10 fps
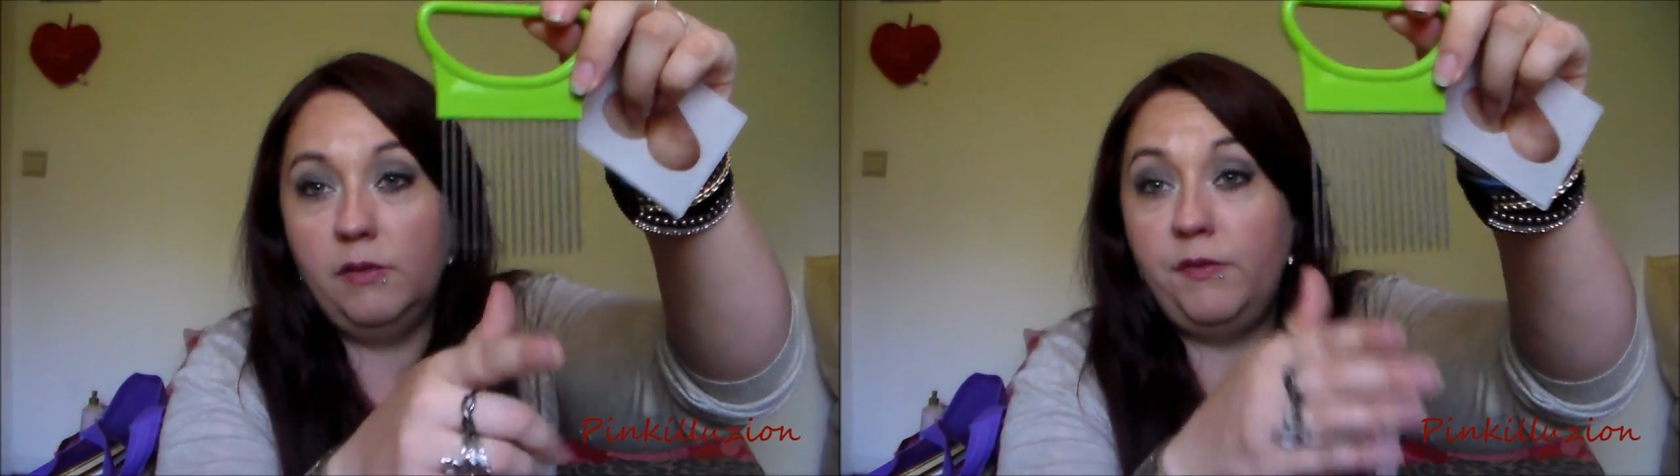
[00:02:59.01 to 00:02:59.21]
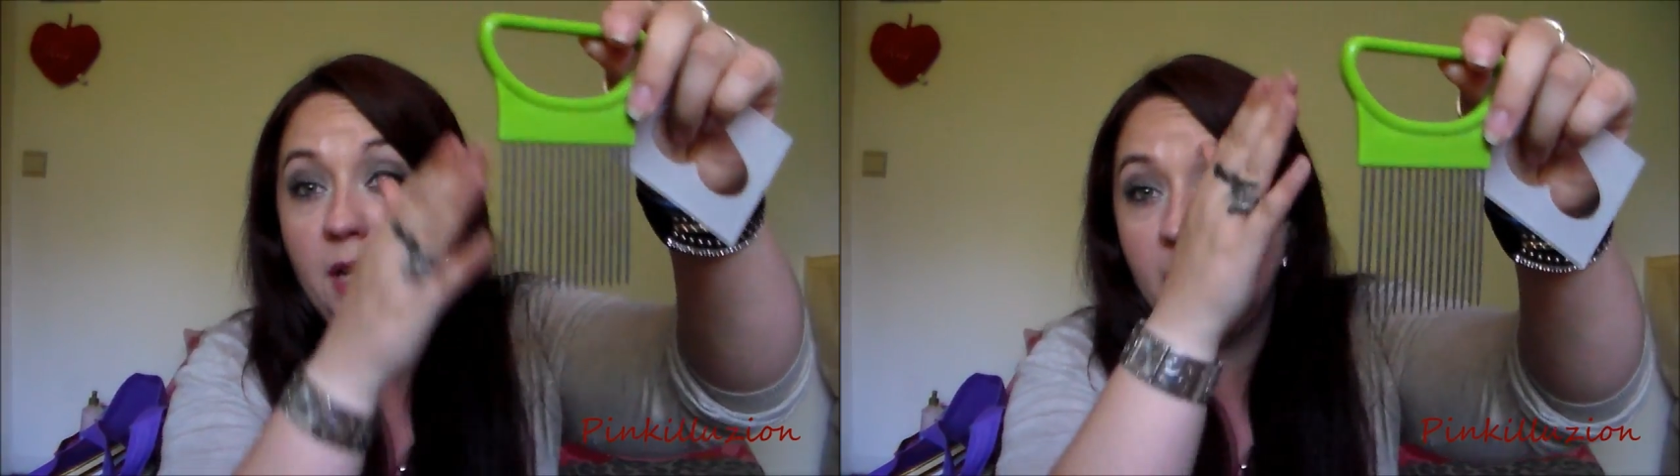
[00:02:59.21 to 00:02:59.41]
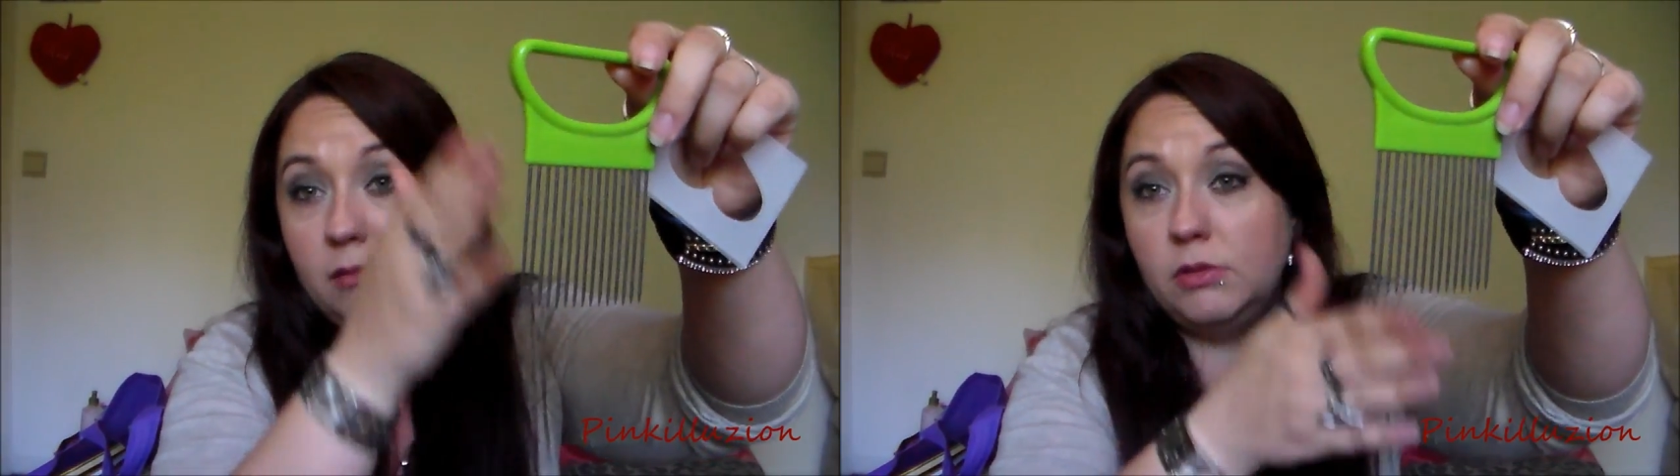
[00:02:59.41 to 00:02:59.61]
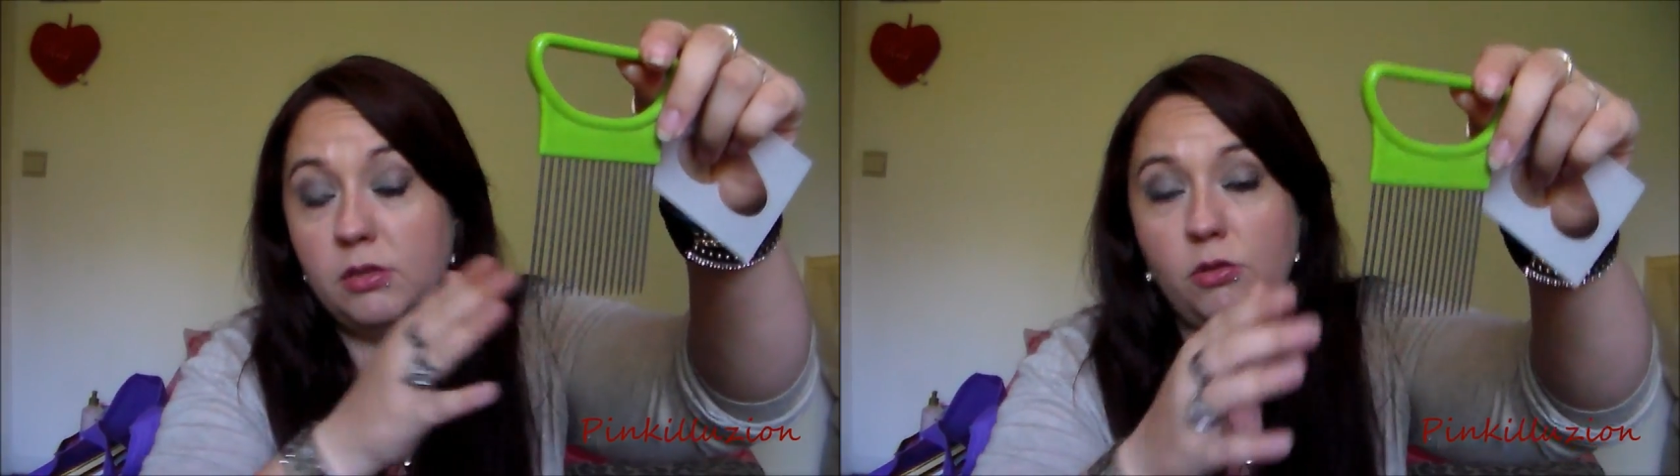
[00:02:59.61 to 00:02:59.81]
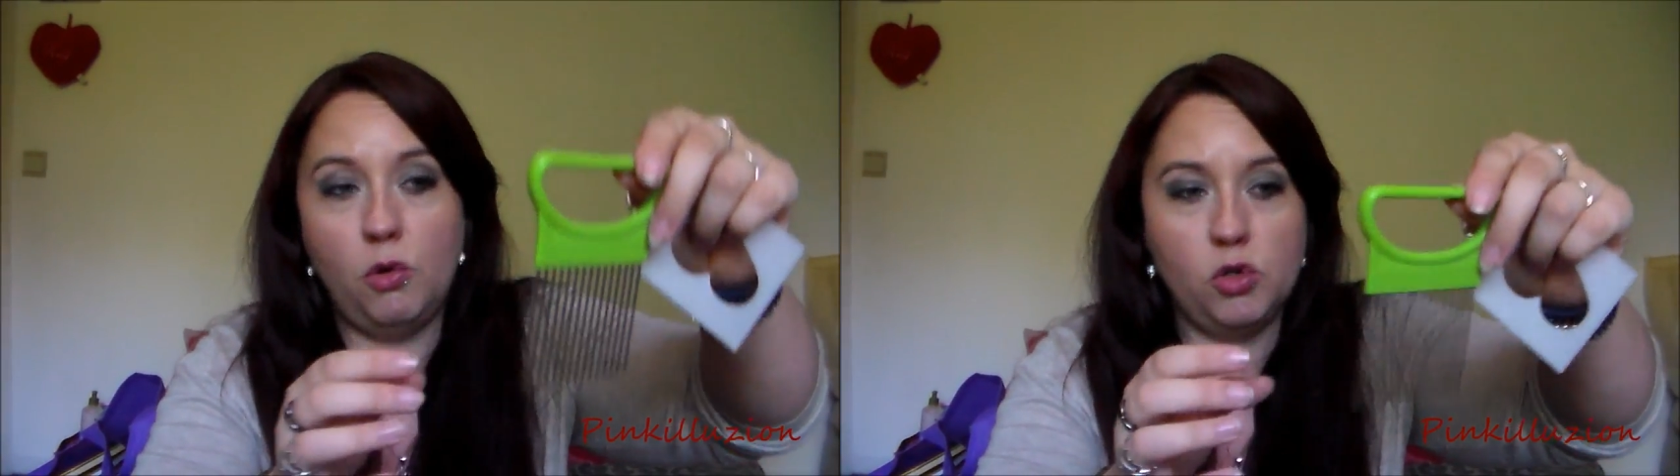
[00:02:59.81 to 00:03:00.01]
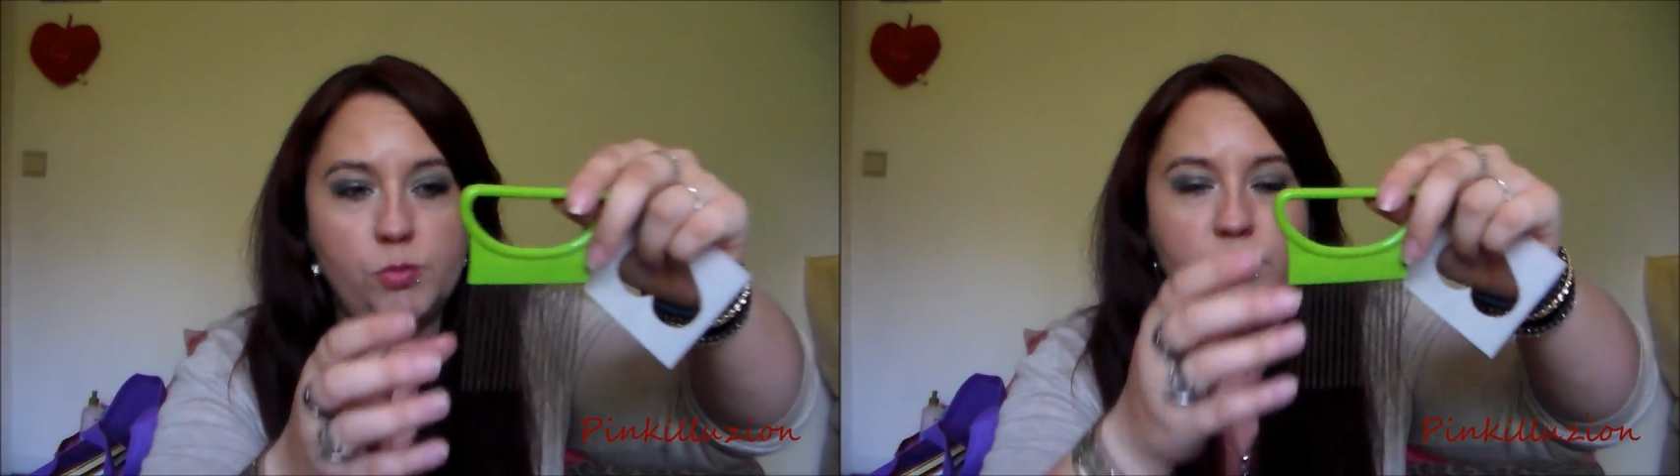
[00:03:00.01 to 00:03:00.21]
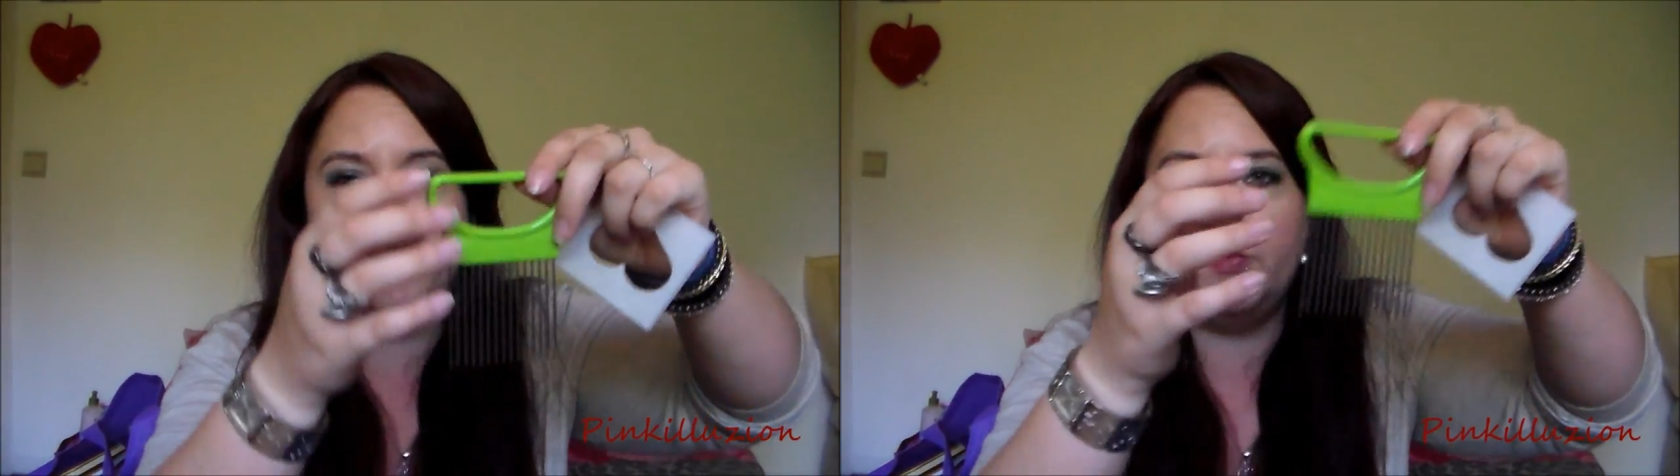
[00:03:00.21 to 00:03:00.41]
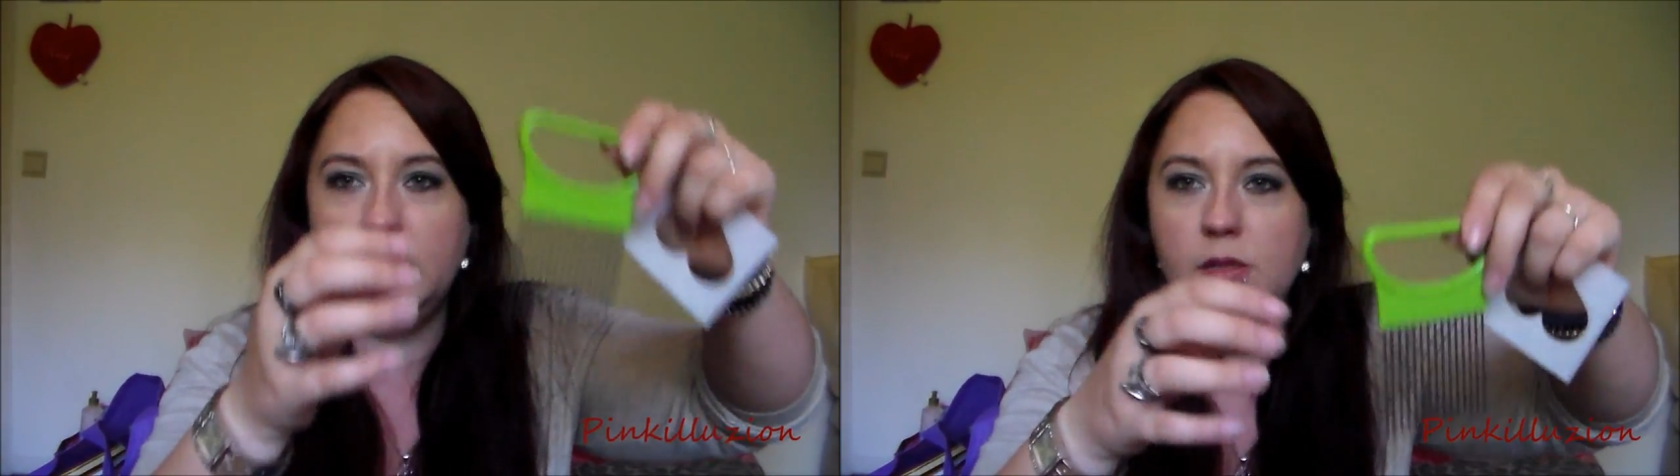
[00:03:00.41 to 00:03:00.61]
faire des tranches
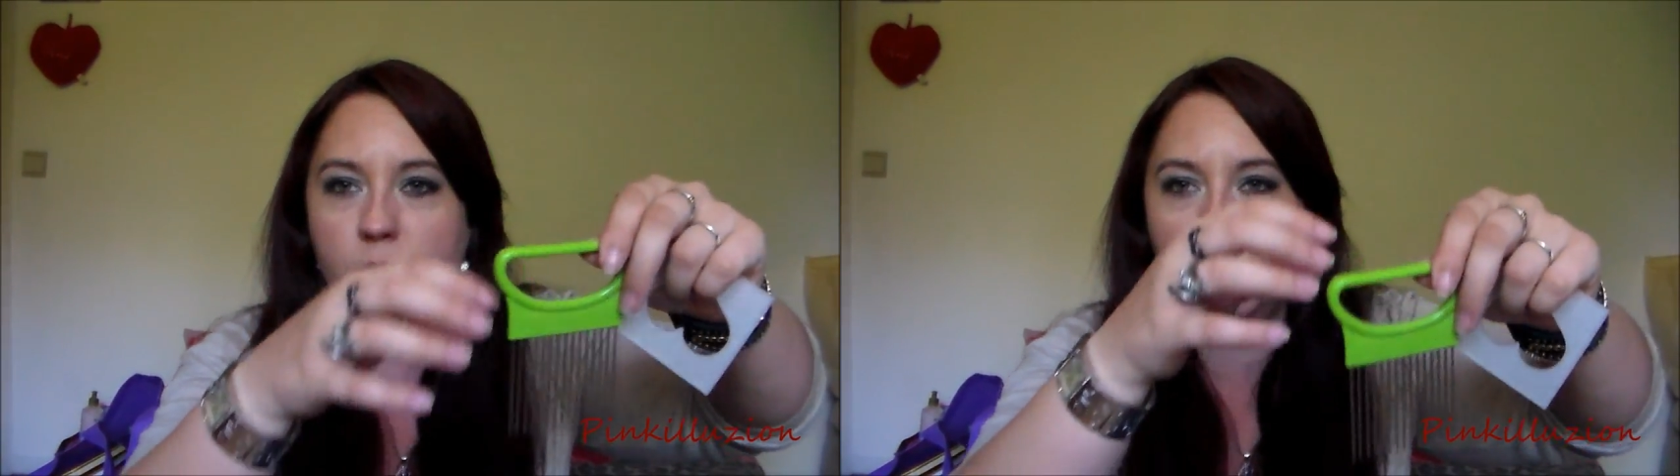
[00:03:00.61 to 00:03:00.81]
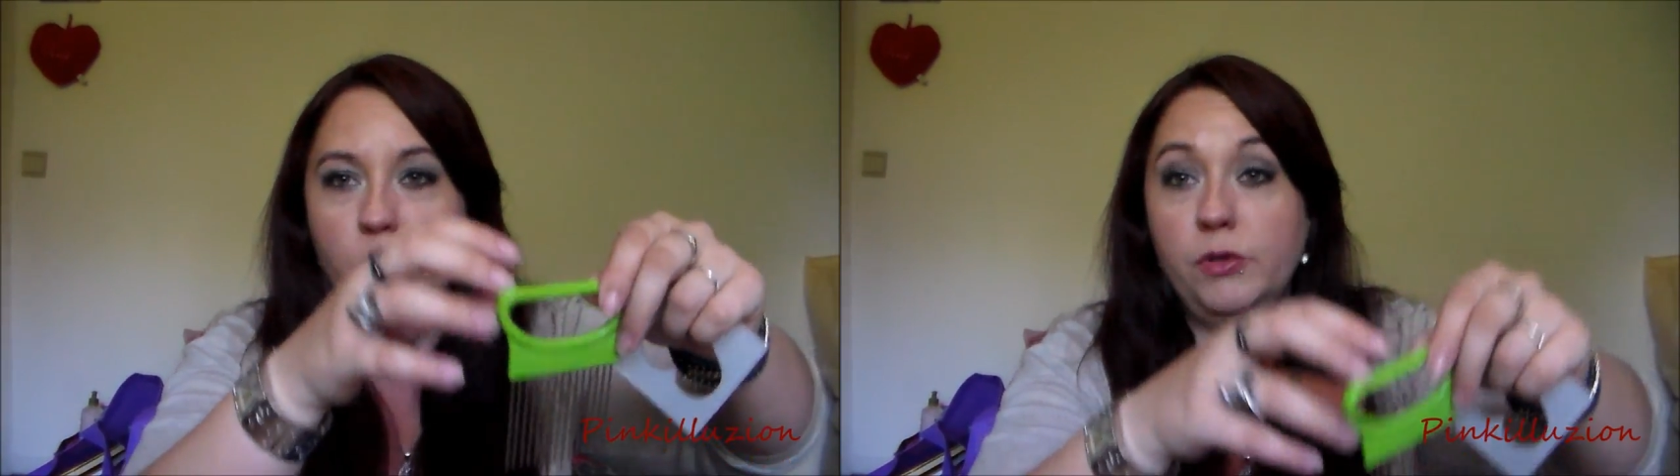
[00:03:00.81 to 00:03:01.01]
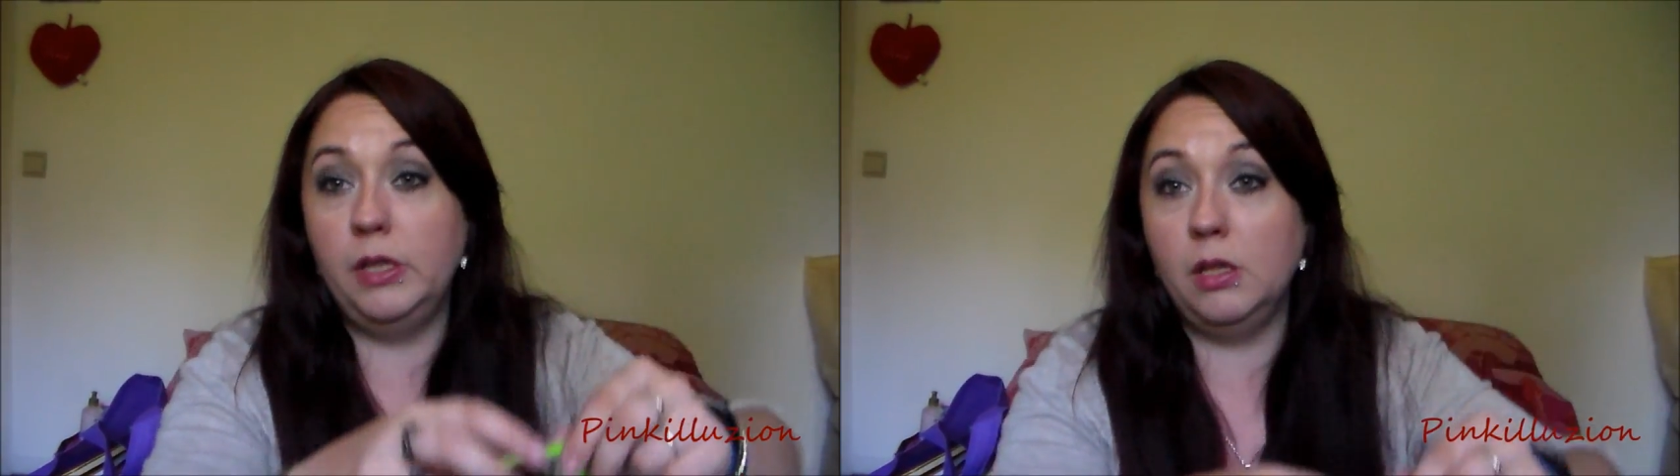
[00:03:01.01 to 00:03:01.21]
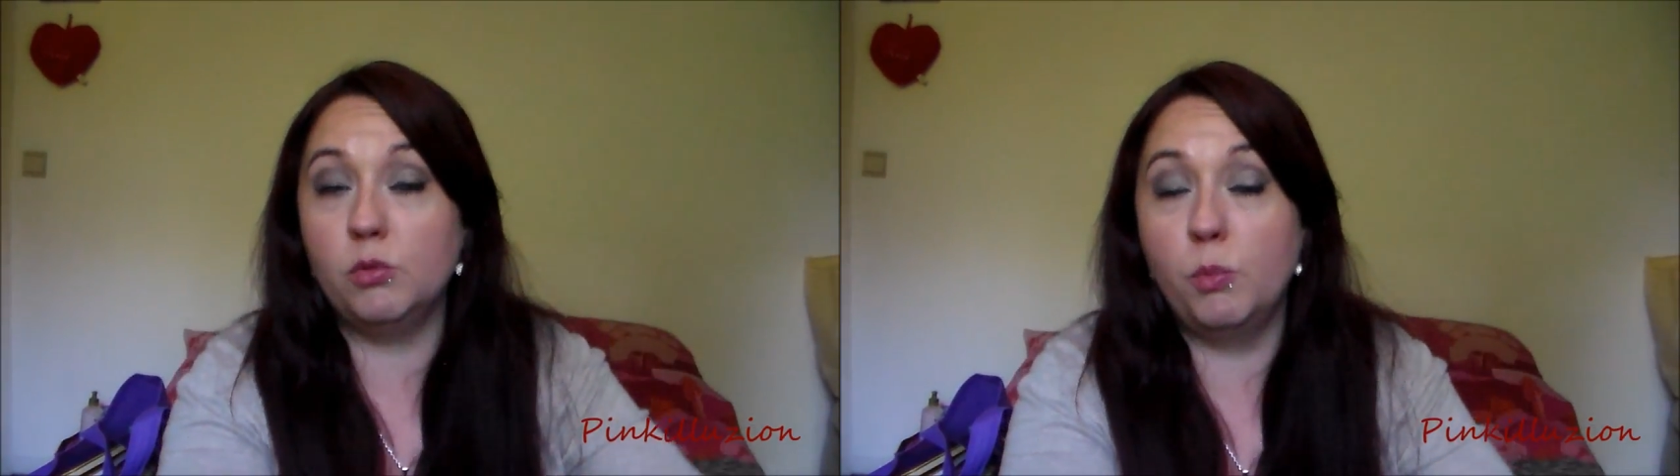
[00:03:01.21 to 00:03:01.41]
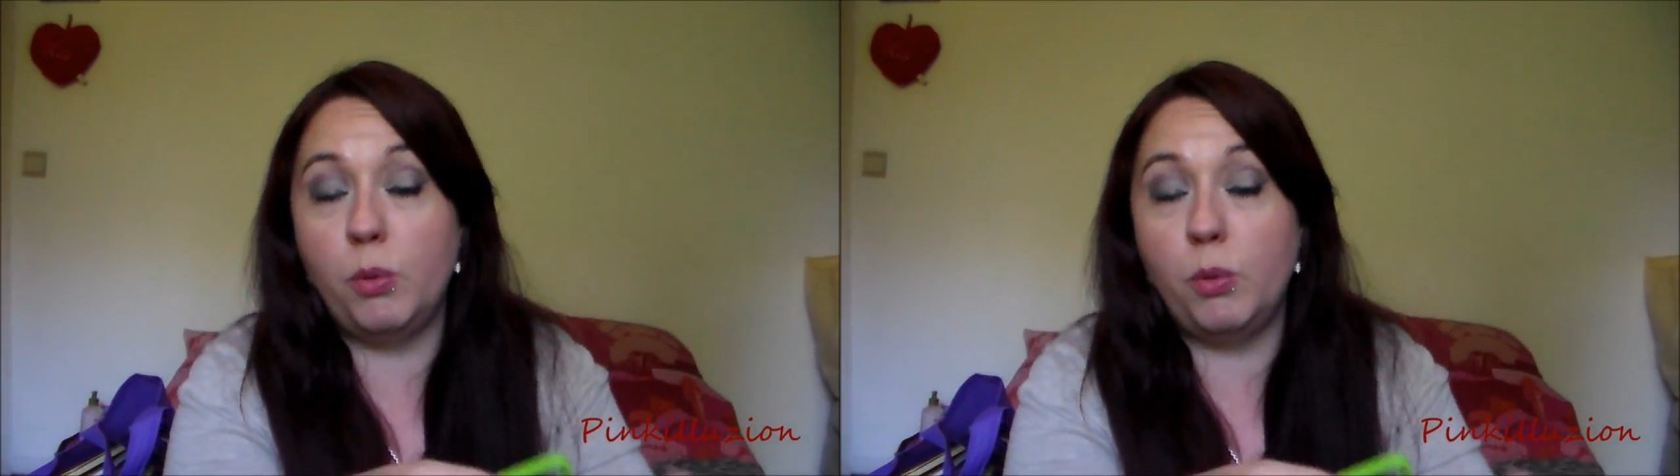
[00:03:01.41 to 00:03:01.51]
plus fines, mieux le tenir,